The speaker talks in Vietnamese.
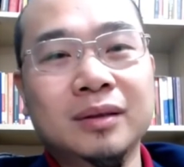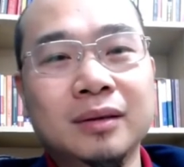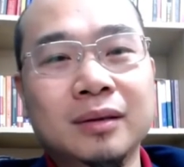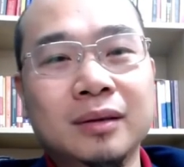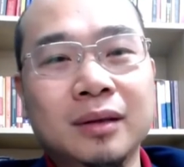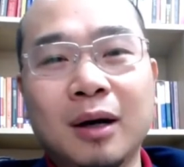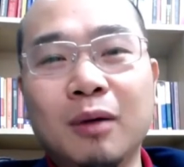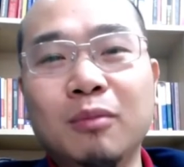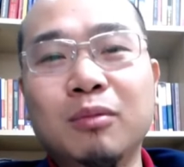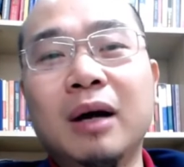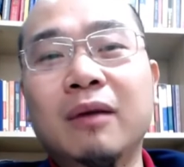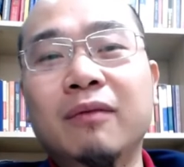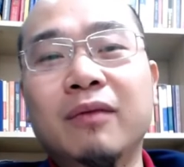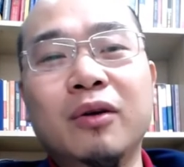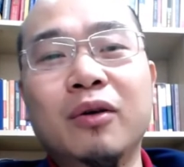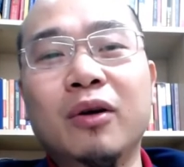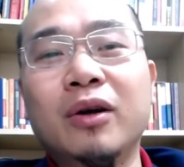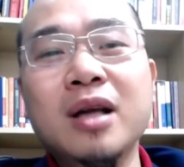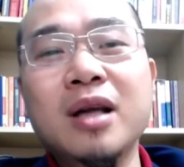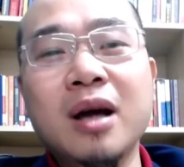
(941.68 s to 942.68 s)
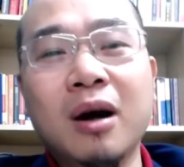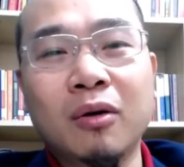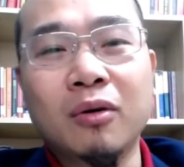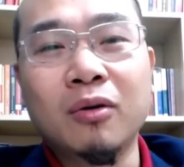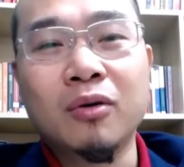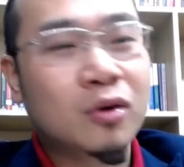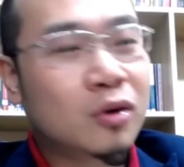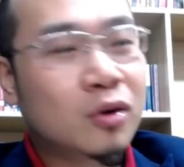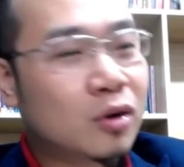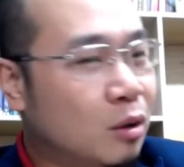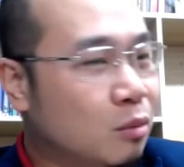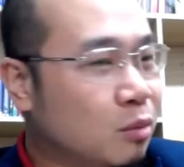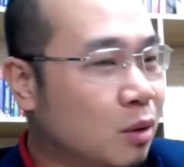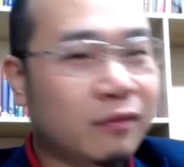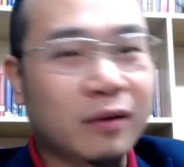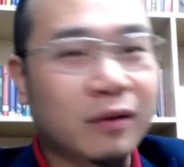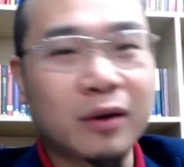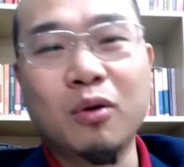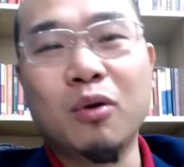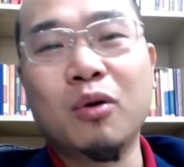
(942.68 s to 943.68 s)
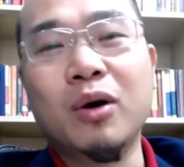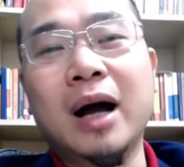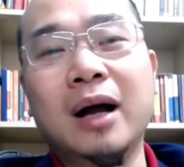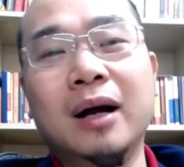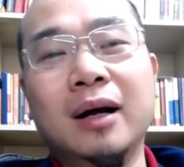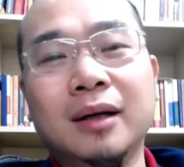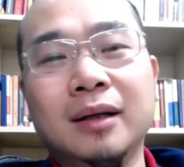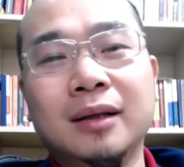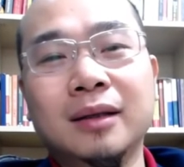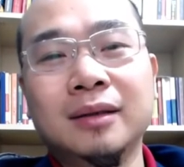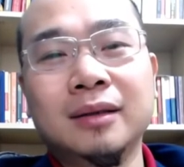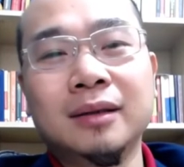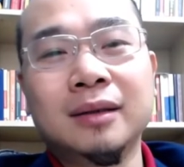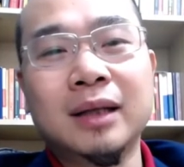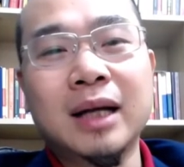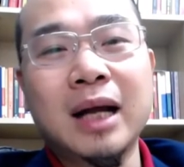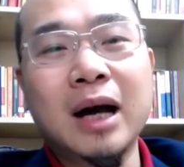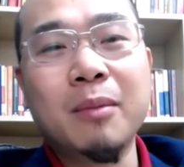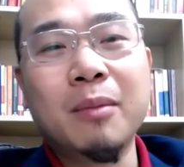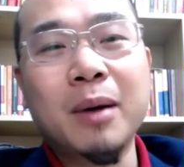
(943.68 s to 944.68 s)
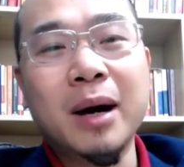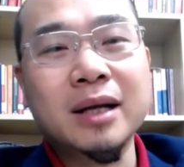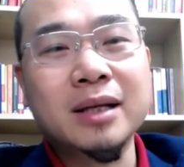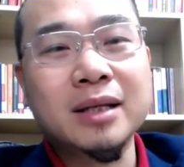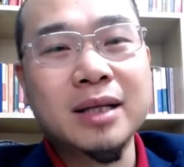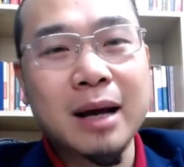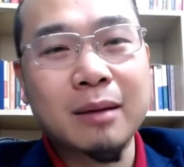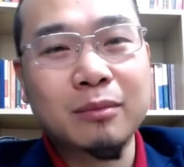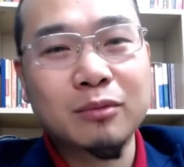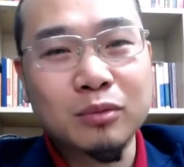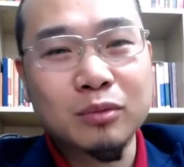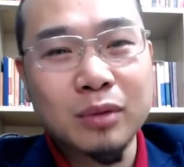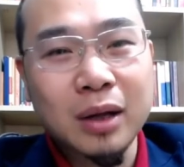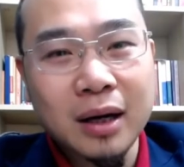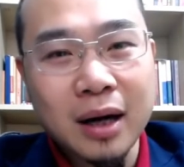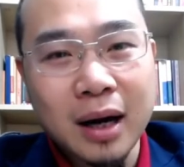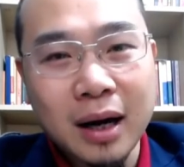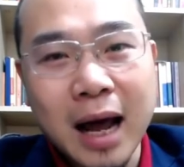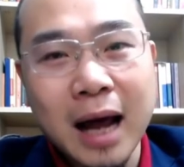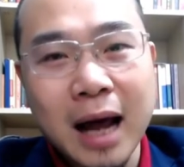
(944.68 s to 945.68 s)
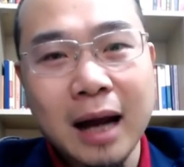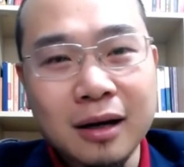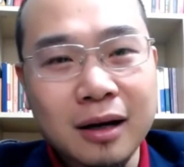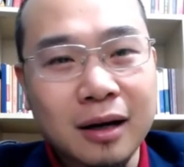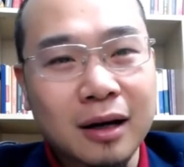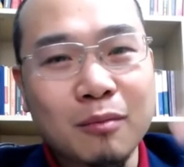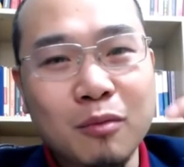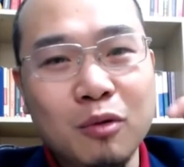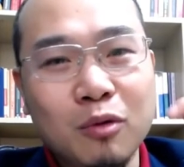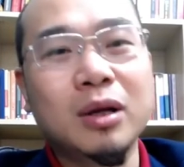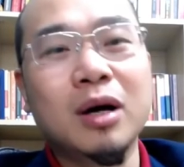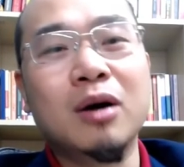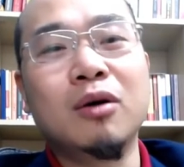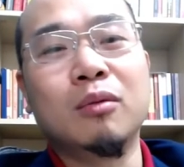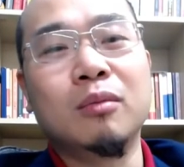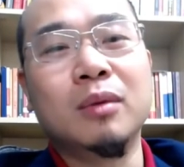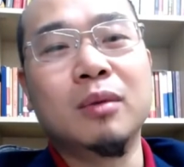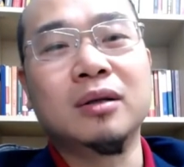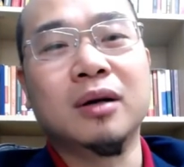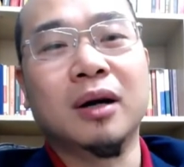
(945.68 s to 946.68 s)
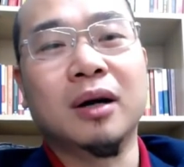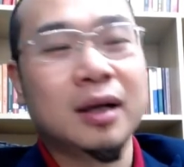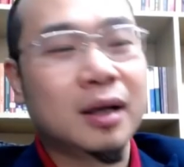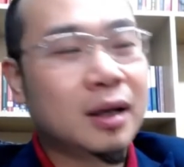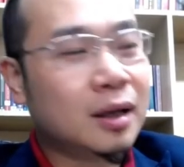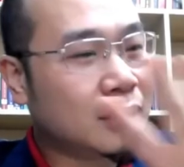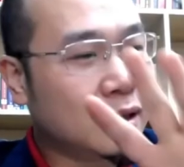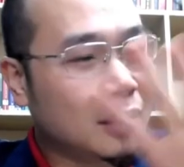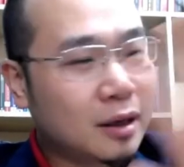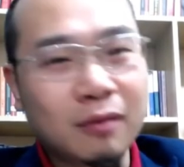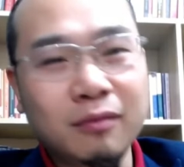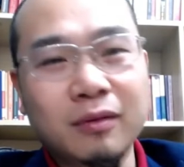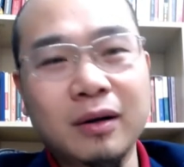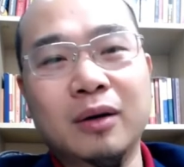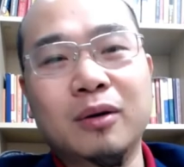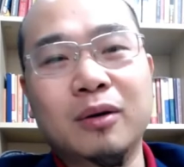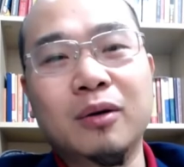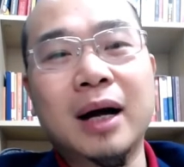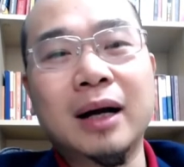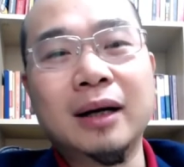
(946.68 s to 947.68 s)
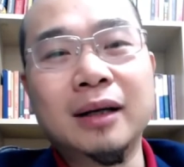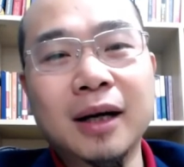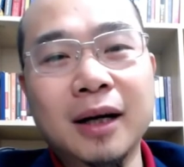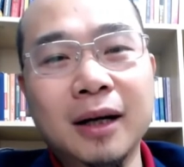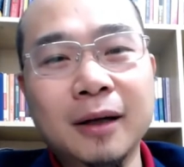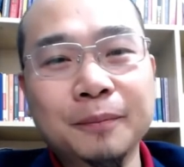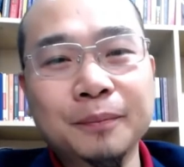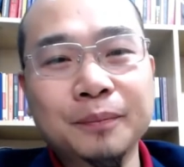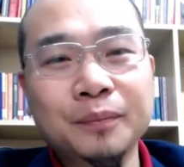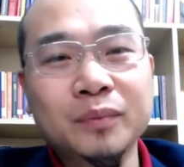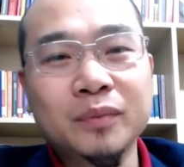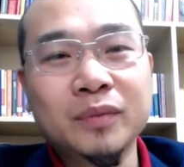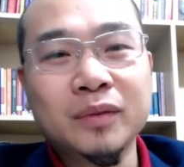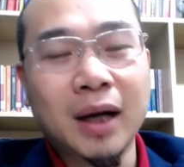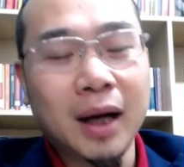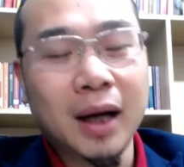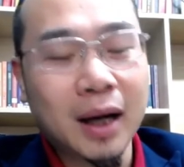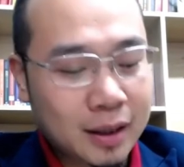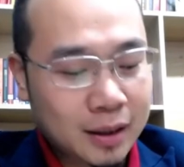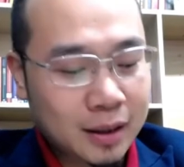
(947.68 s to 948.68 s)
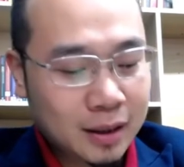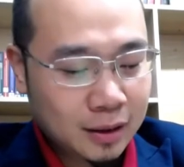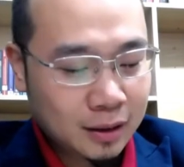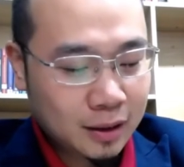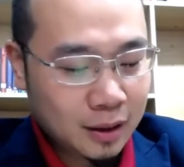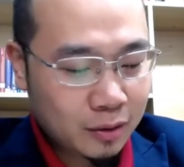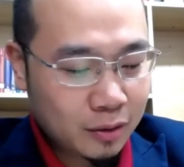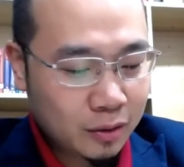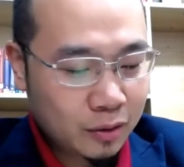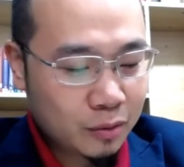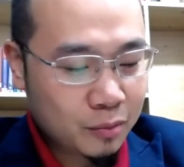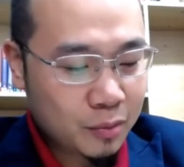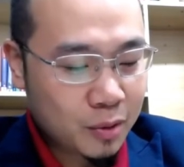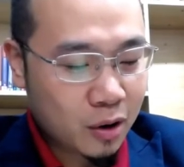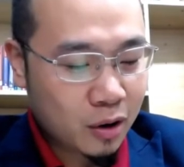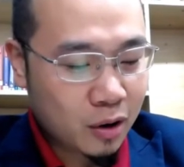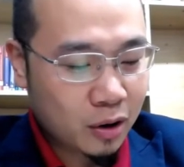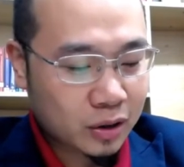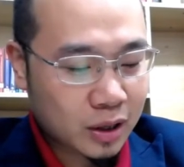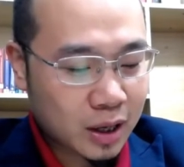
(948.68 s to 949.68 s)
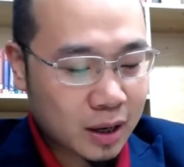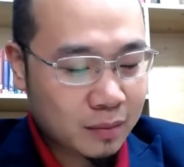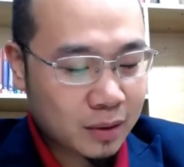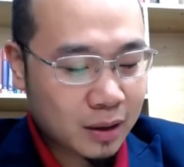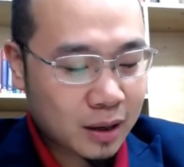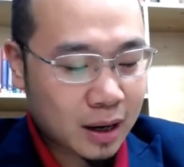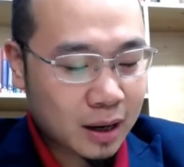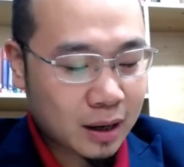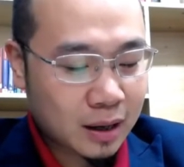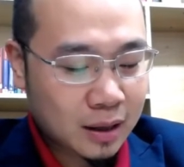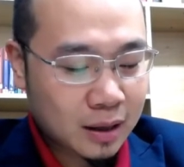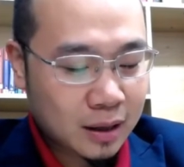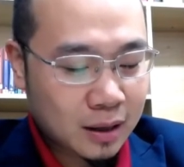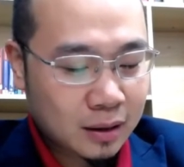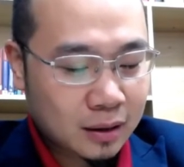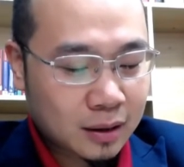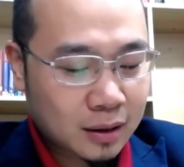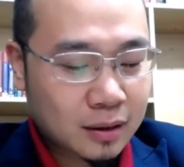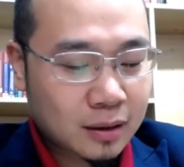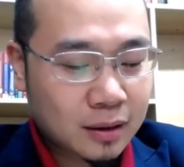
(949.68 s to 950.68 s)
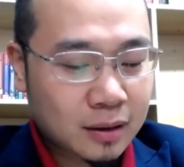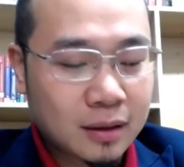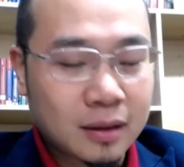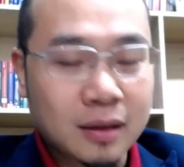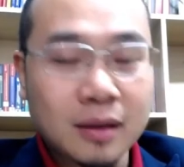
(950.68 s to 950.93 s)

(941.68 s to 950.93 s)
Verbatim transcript: Không cần phải nói nhiều, không cần phải cố gắng. Nếu mà anh chị em chúng ta đã đạt được cái mục tiêu của mình rồi thì không phải cố gắng nữa. Đấy, thế thì mới hỏi thêm đấy là thế thì